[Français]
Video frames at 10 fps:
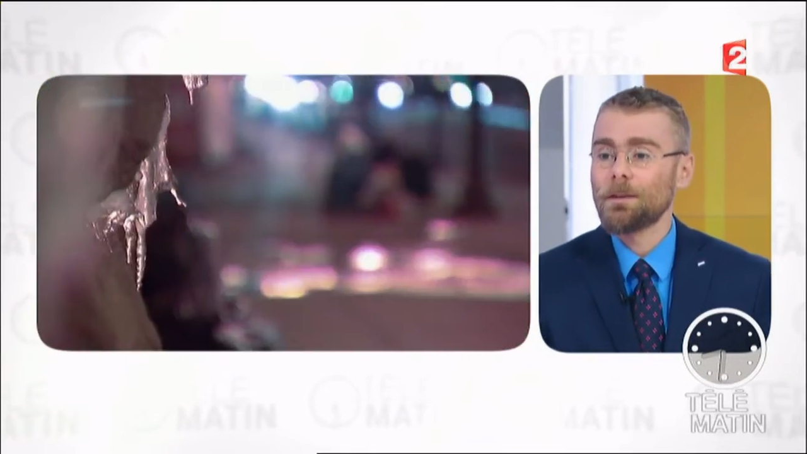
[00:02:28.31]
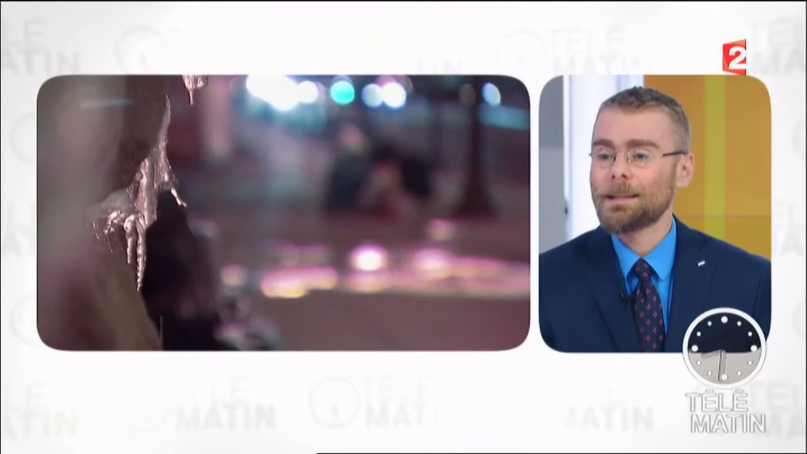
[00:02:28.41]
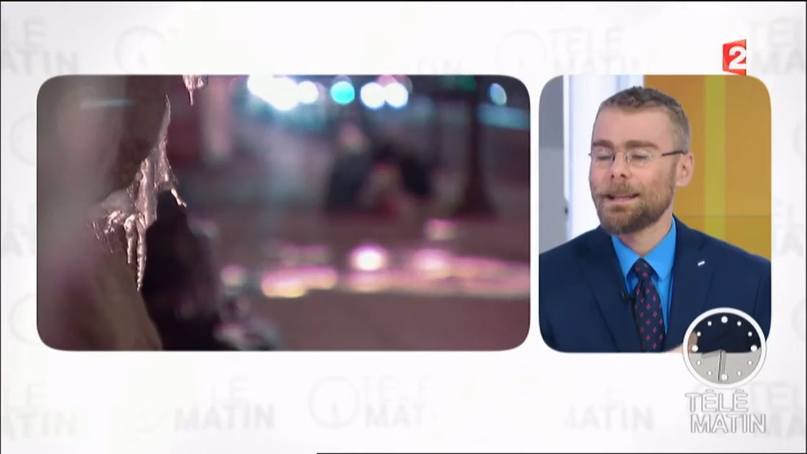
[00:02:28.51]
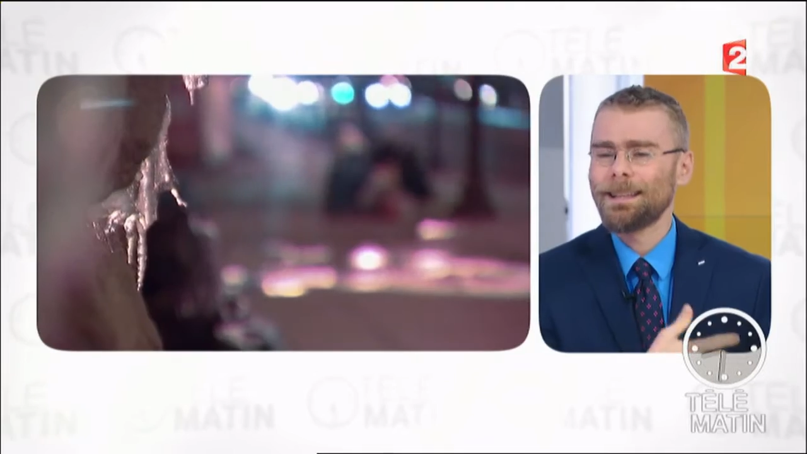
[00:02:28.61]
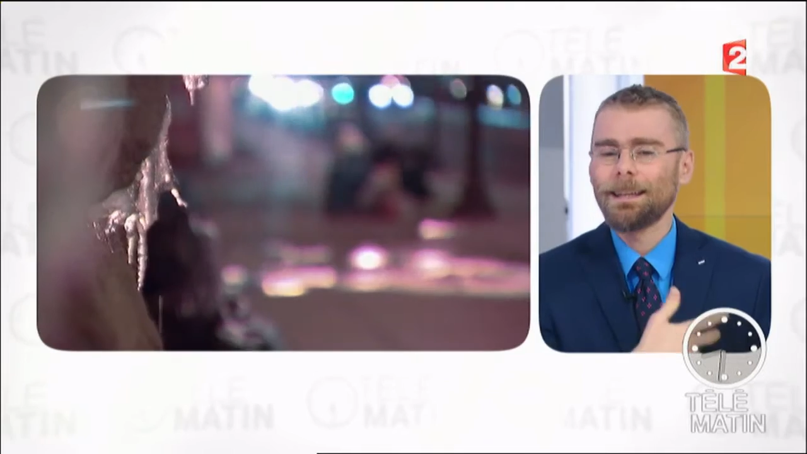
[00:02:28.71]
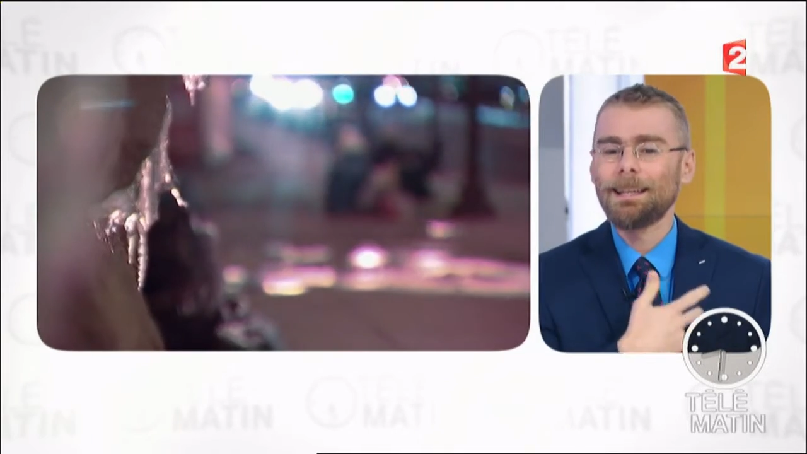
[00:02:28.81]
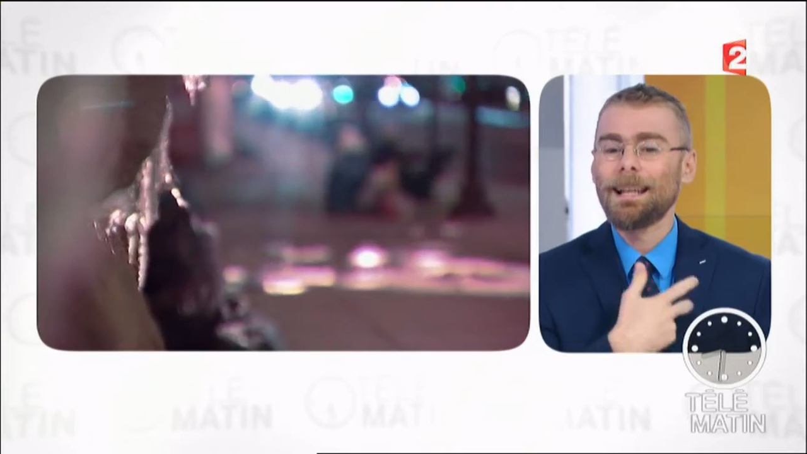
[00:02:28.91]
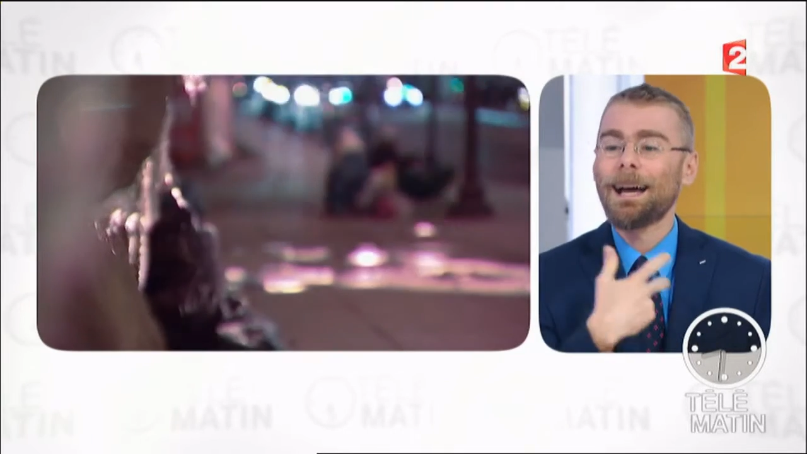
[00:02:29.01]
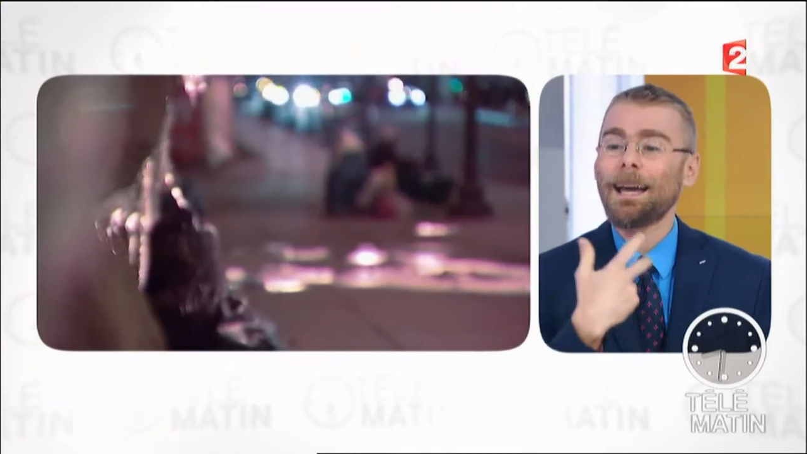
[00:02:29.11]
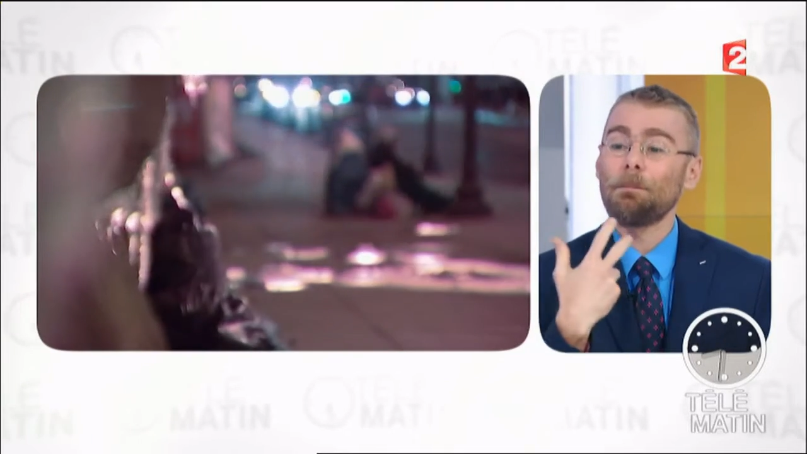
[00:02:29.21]
ça ne dit rien de la
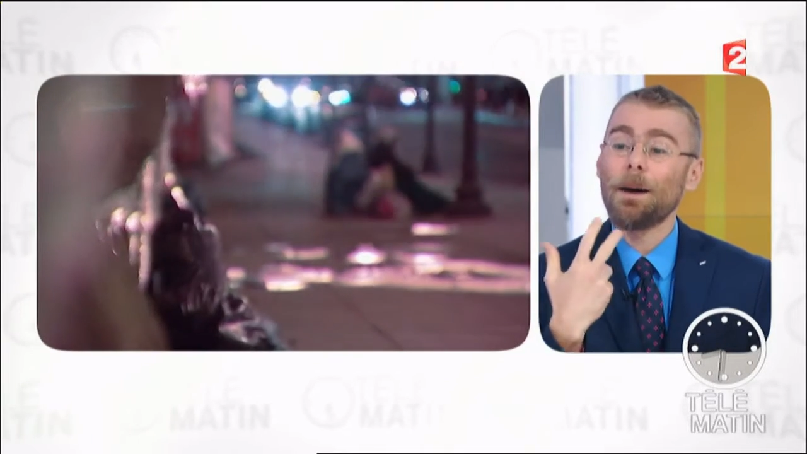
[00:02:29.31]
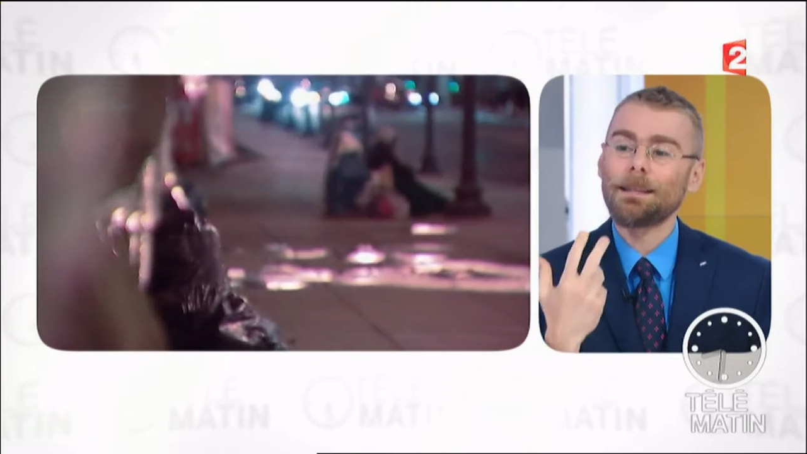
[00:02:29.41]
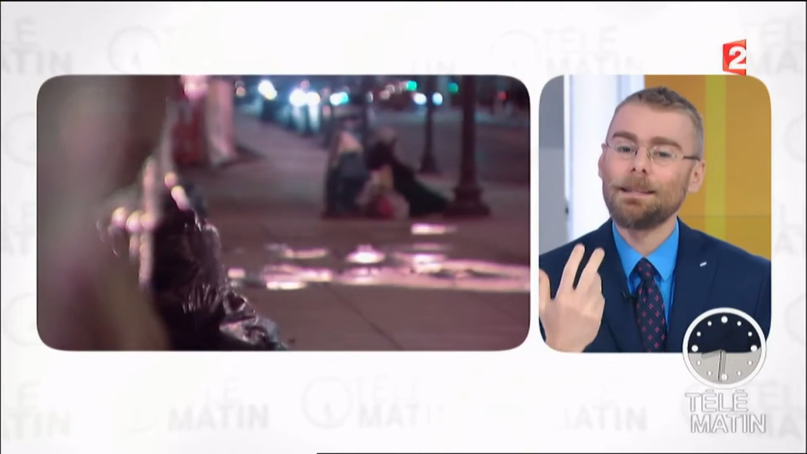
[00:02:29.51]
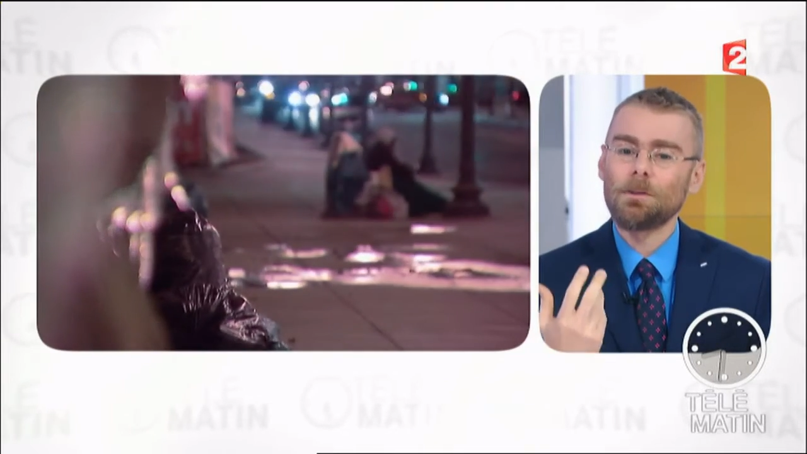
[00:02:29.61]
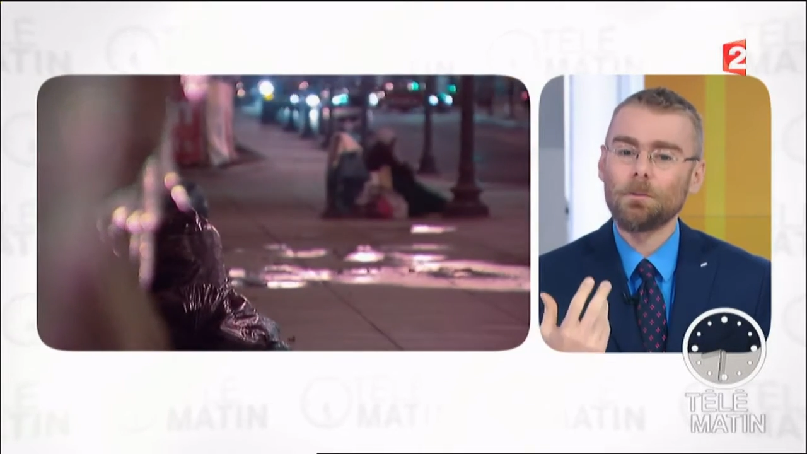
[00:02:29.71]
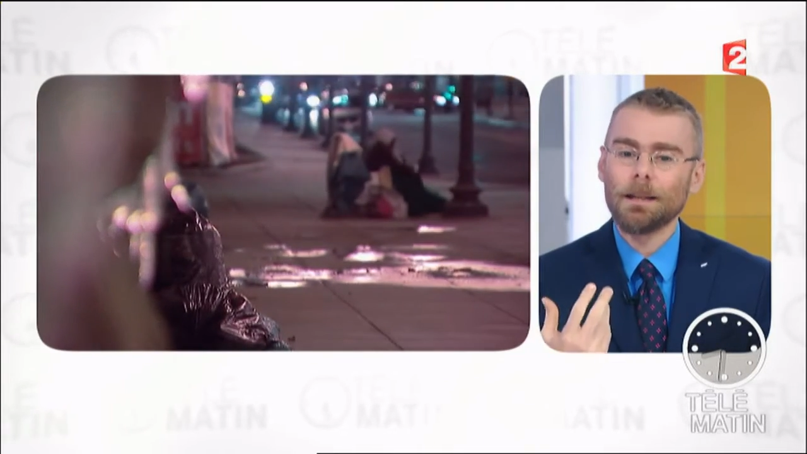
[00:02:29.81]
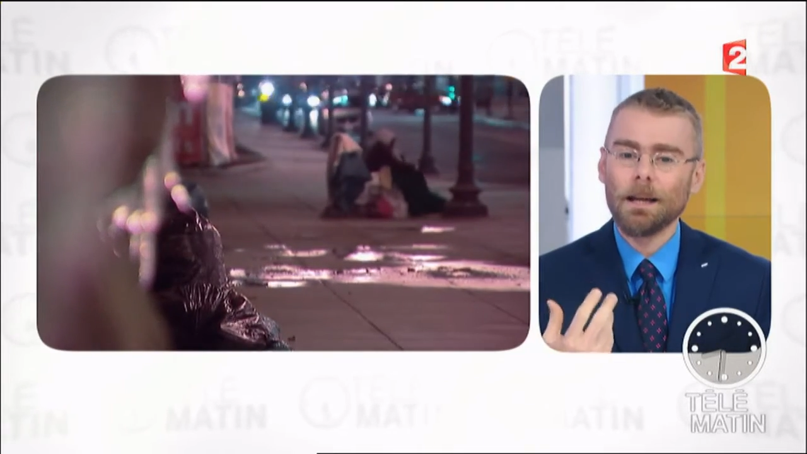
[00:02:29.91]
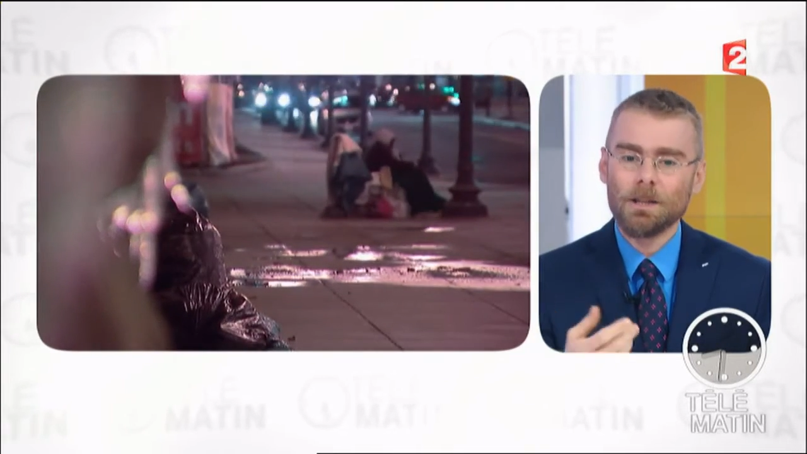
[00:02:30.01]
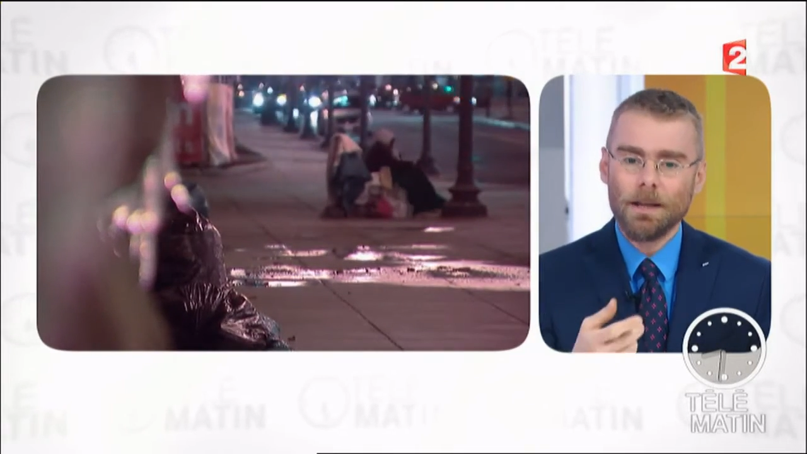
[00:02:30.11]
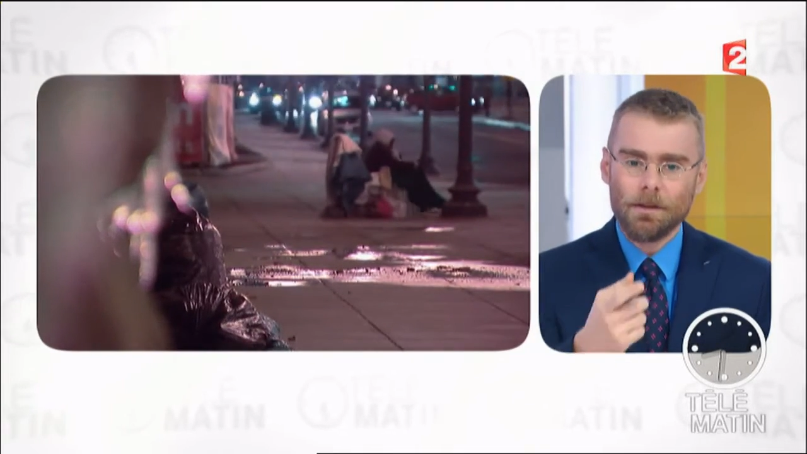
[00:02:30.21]
répartition de la richesse.